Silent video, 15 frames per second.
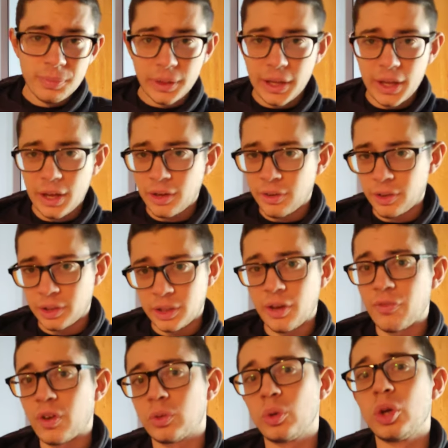perché ha, ti
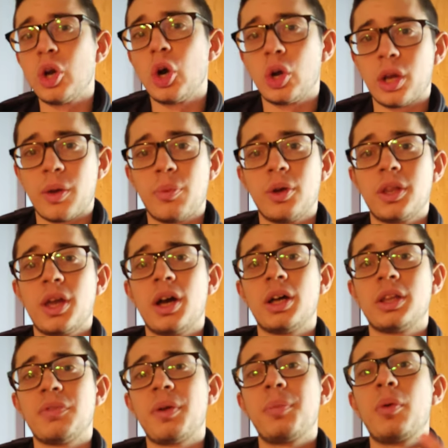ha fatto il gol che poi ti,
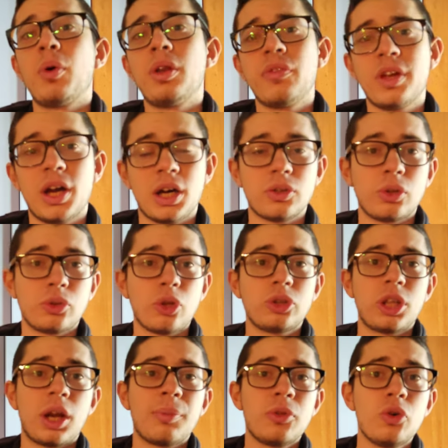ha, ti avrebbe qualificato.
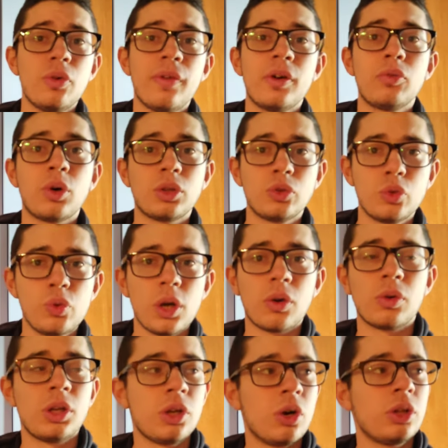Tottenham Juve
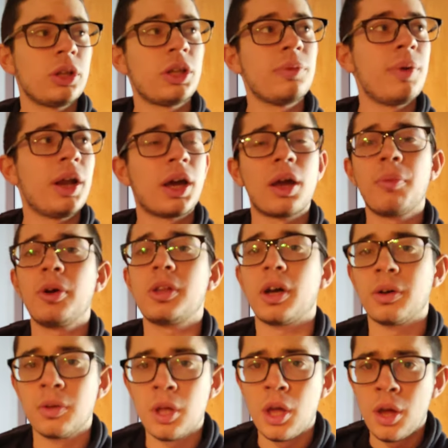1-2 con il gol di Dybala che poi ti
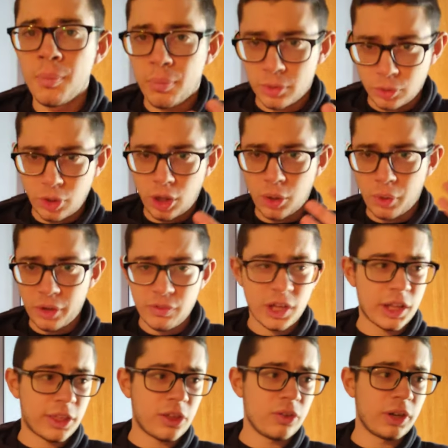ha portato alla
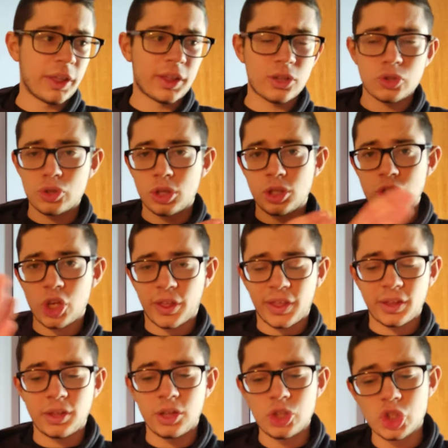qualificazione stagione
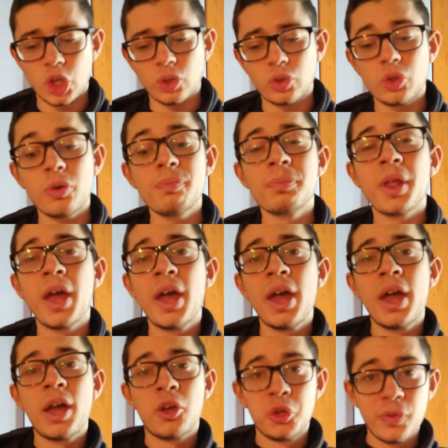17-18.
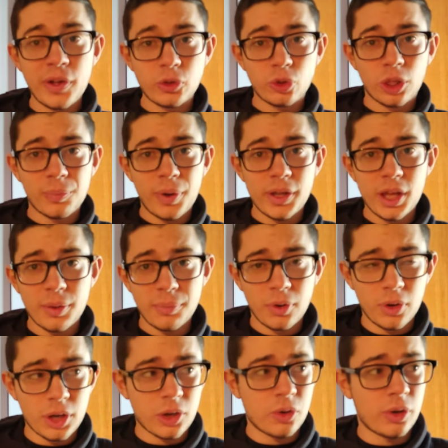Juventus Bayern
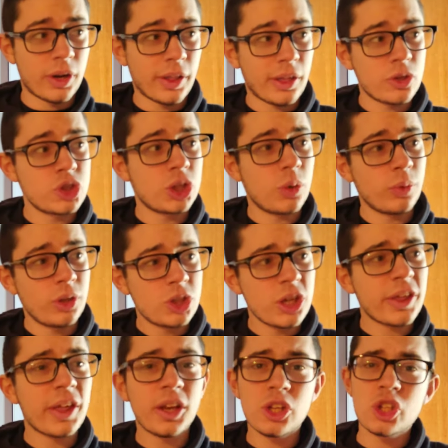Monaco nella stagione
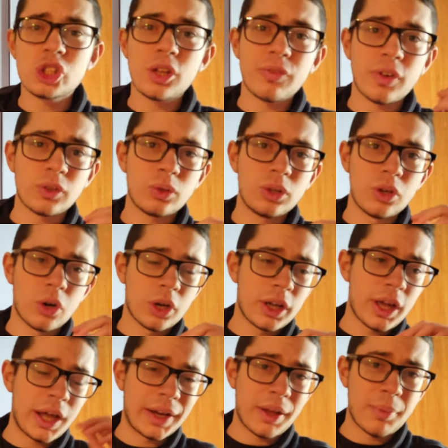15-16 ti ha fatto il gol
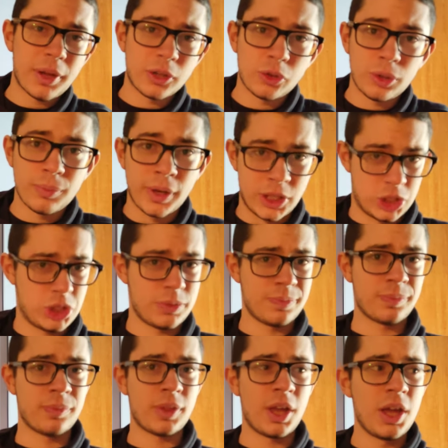che ha riaperto il
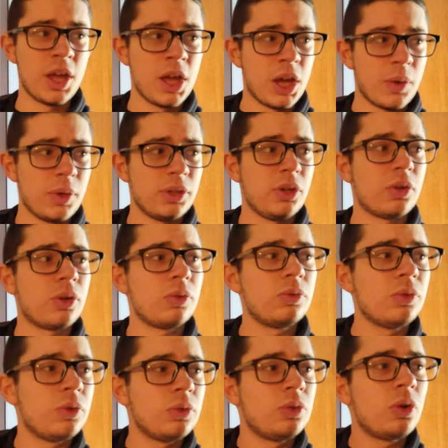match. Quindi io
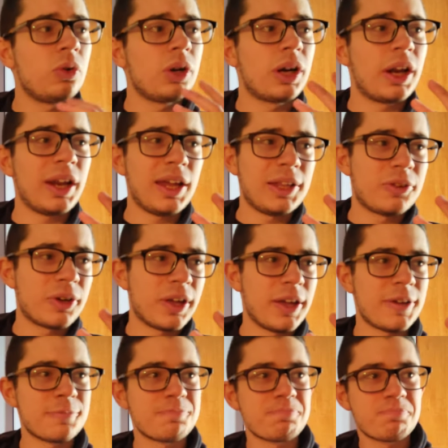non, non credo
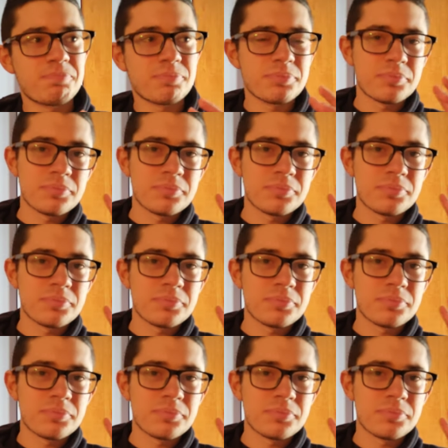che